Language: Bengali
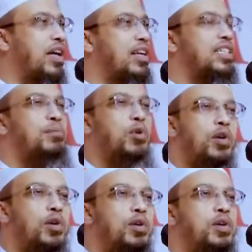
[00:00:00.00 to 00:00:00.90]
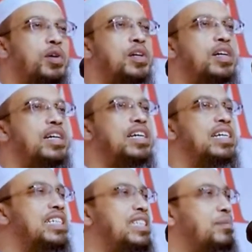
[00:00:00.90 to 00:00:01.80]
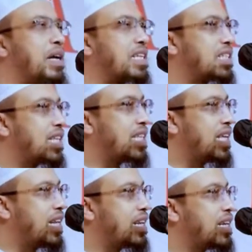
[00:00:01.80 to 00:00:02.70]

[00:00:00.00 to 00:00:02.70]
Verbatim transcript: দরকার সে বলল যে বাচ্চাদের